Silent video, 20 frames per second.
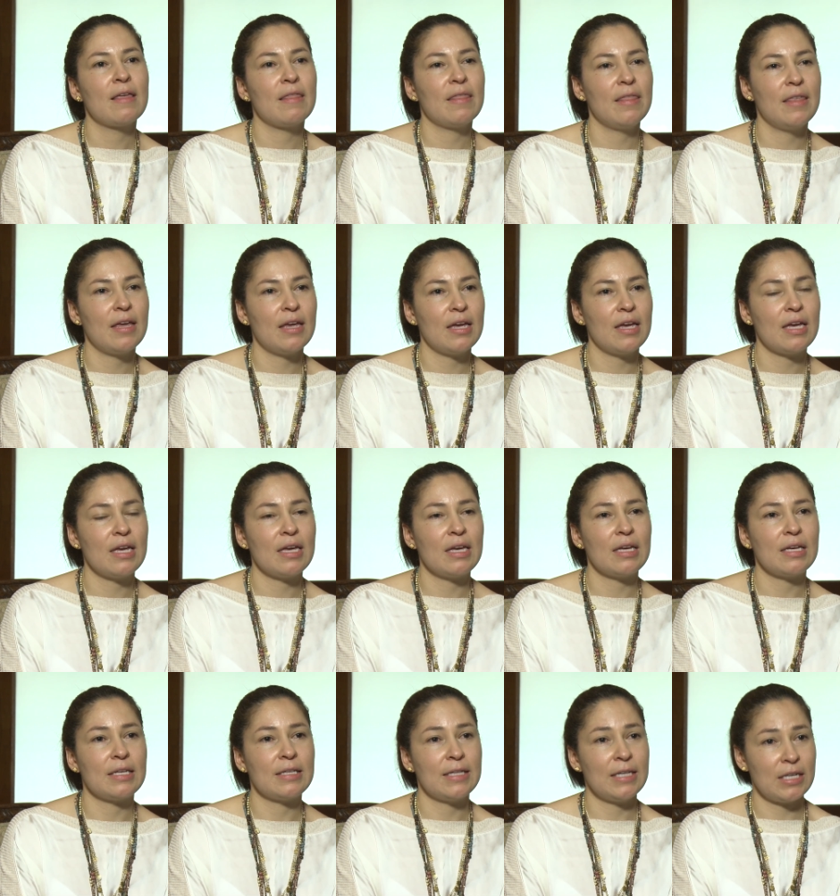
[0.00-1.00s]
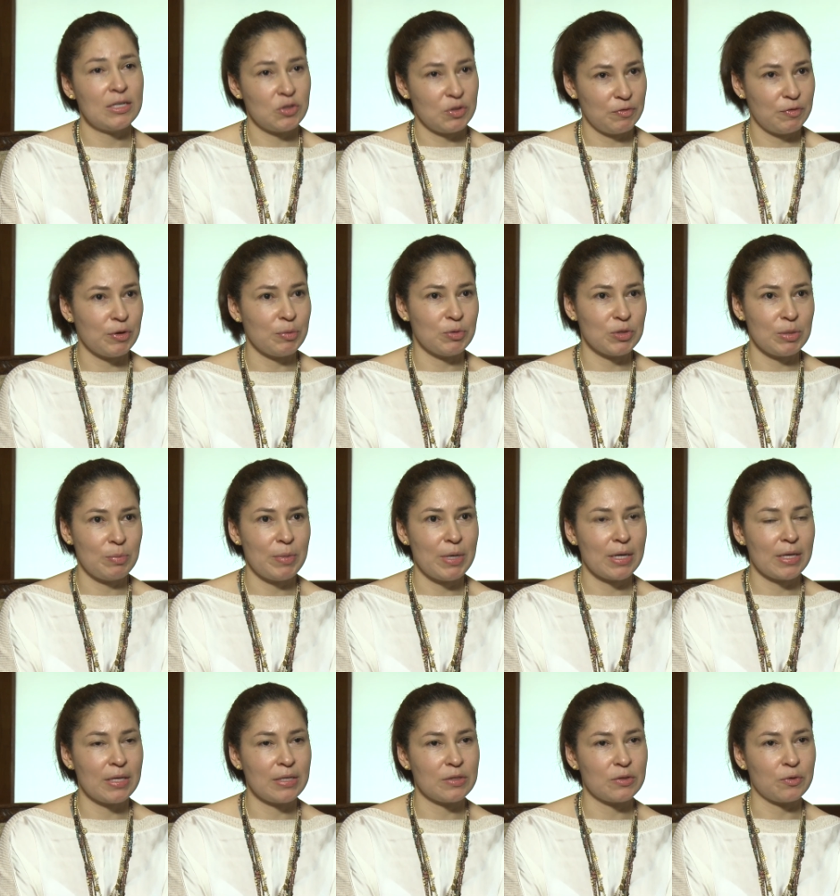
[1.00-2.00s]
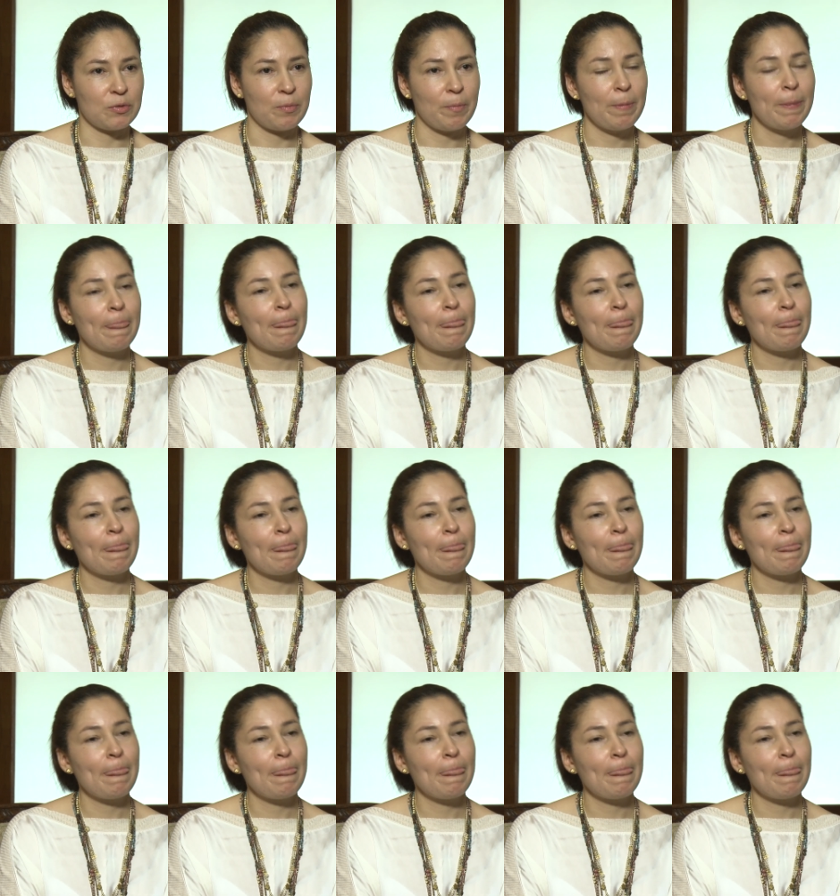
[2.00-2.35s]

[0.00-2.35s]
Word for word: de, los enfermos de Parkinson.